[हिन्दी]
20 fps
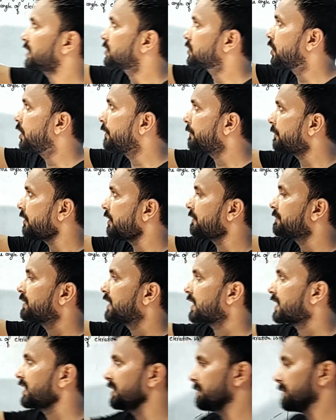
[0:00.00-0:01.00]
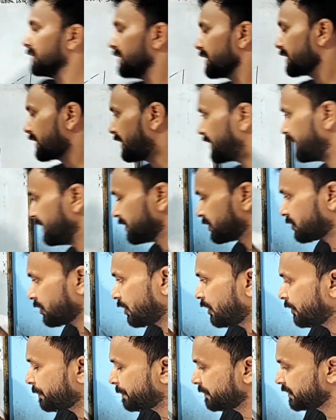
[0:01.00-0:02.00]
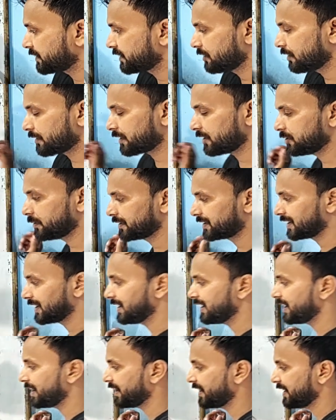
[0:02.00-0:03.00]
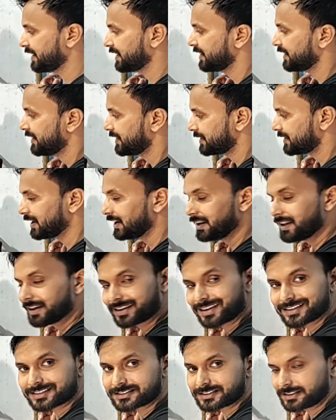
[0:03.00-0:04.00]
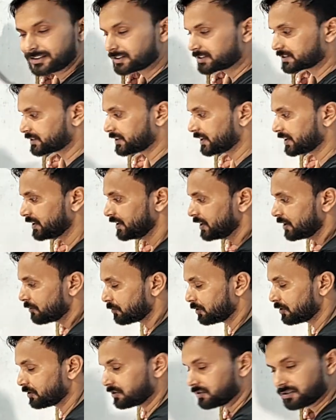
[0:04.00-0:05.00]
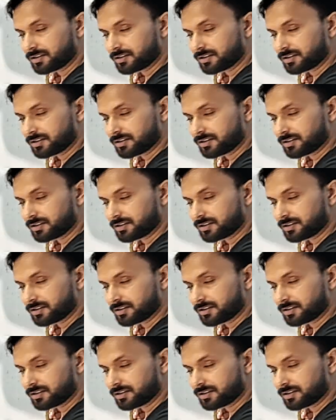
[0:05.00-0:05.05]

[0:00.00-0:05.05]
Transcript: द टॉप ऑफ द क्लिप कह रहे हैं टॉप ये होगा जो टीला है टीले के शीर्ष तक वो